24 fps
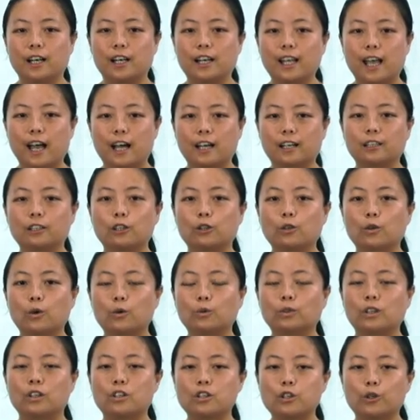两个的
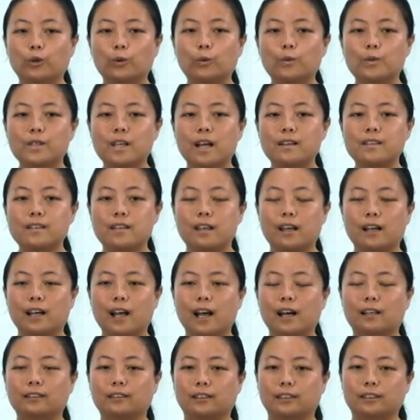功能是互相拮
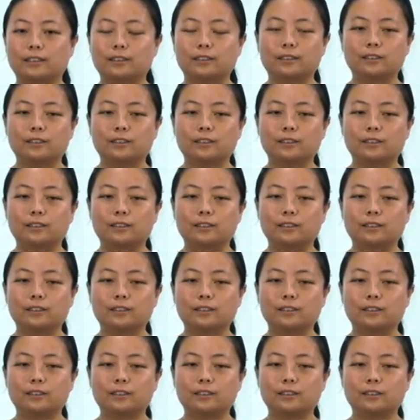抗的。